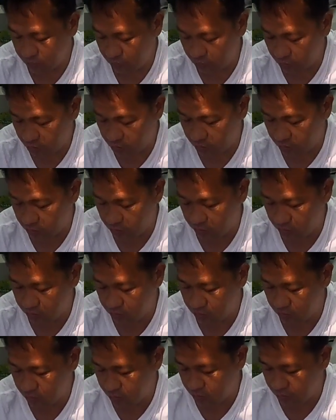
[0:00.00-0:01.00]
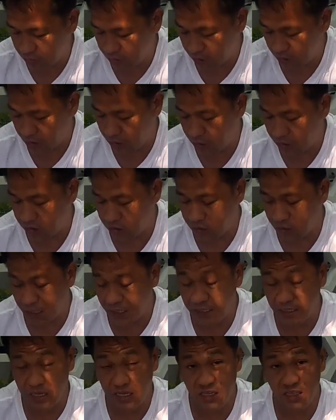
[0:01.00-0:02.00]
So ito, uh,
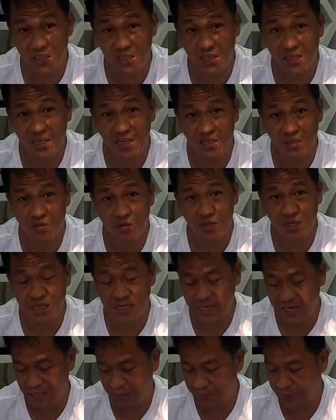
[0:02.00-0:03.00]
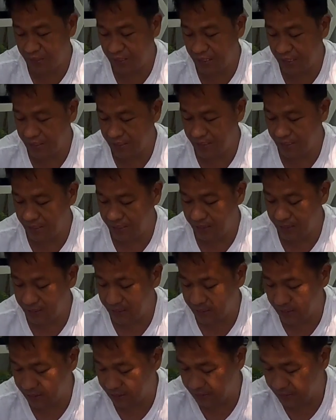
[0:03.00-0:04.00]
dati hindi ganito ginagamit natin.
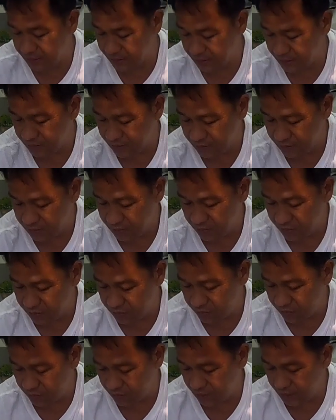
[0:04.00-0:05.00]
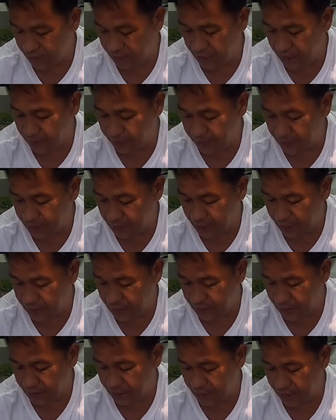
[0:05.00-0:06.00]
So, ginagamit
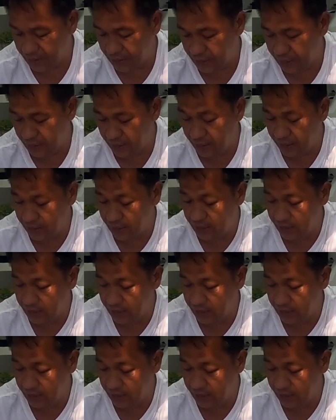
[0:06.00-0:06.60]
natin dati